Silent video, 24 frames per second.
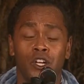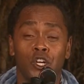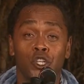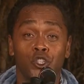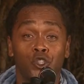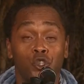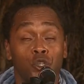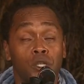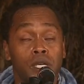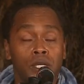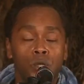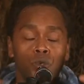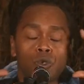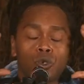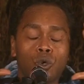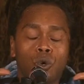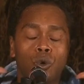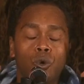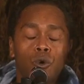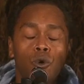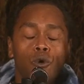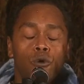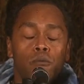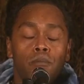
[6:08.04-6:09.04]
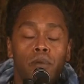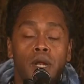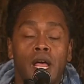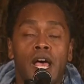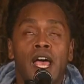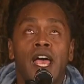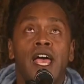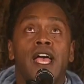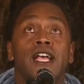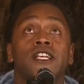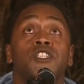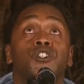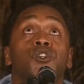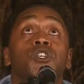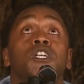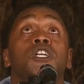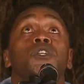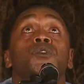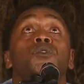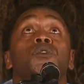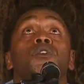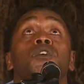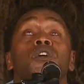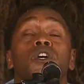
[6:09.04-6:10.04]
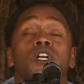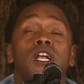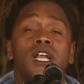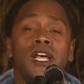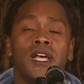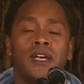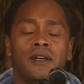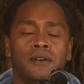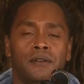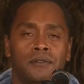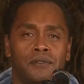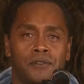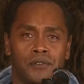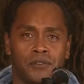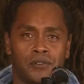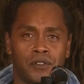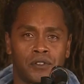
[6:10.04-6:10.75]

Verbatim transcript: Ce qui nous trouble et ce qui nous relève.